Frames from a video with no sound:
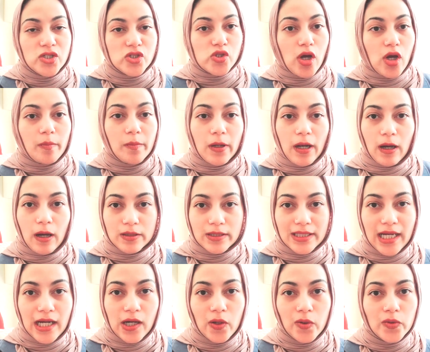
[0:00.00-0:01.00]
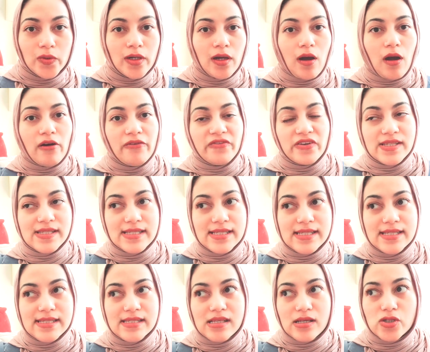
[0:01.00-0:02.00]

সব লকডাউন অফিসেস